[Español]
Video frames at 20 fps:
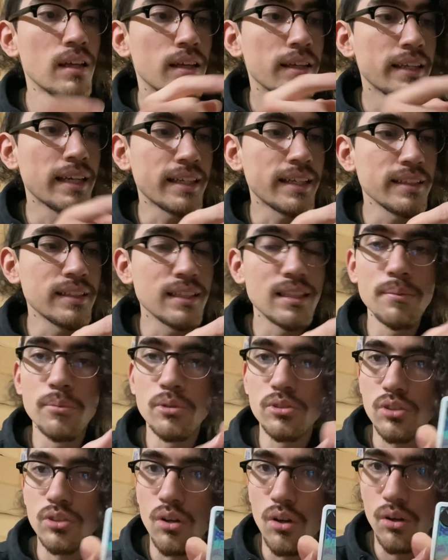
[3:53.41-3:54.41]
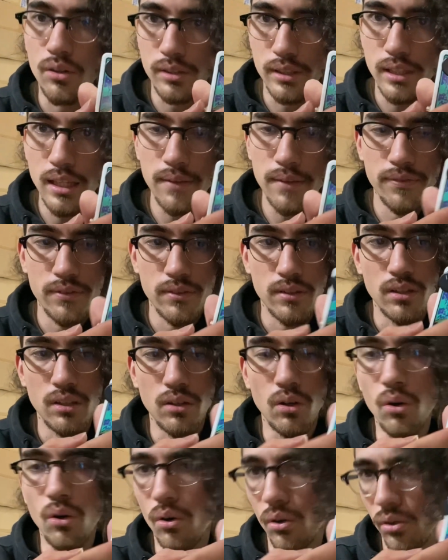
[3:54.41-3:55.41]
Y aquí tenemos Octave
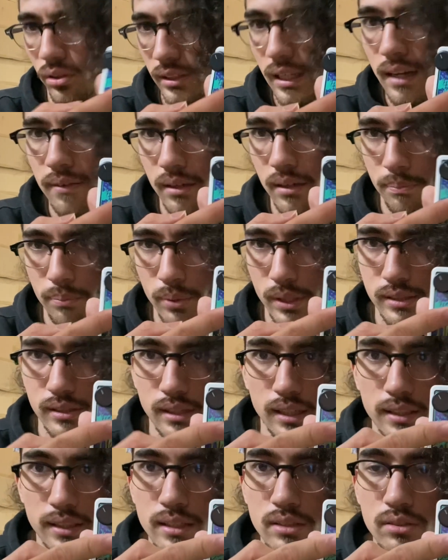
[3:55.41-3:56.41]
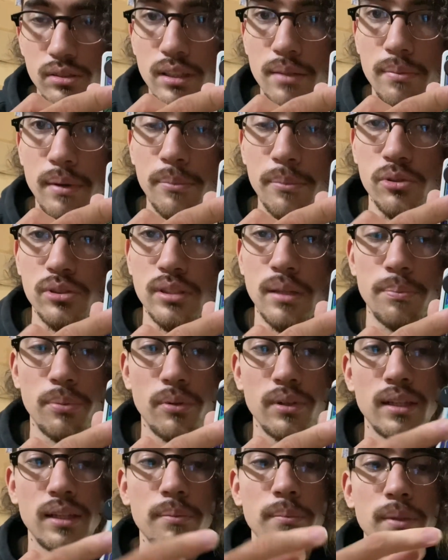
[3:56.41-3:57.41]
o octava, pues aquí es donde vamos a
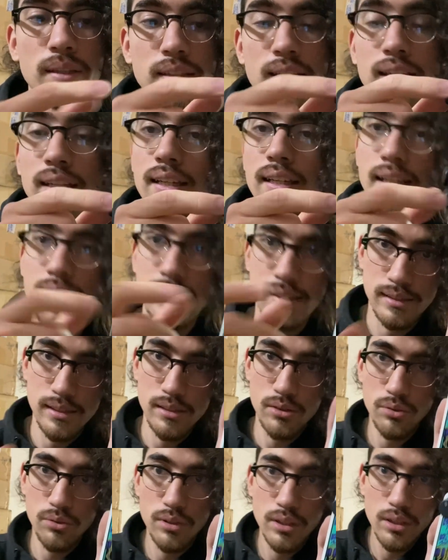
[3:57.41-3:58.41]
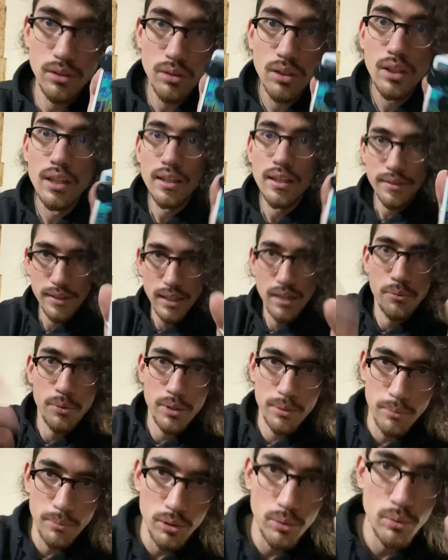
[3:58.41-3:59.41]
poder meterle este sonido del
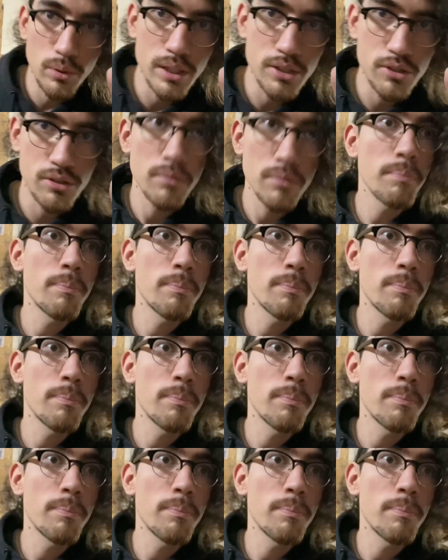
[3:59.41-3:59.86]
ring modulation